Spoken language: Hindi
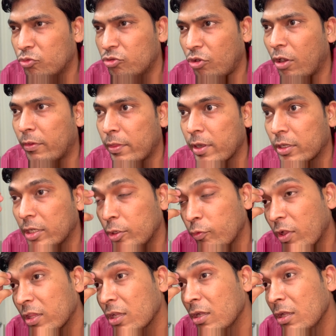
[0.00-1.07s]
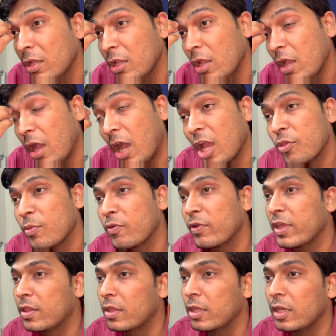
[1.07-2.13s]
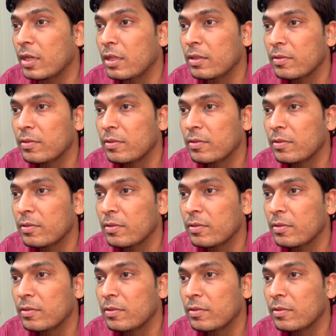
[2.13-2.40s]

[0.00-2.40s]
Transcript: शॉर्ट सर्किट हुआ था आज भी वही सीन है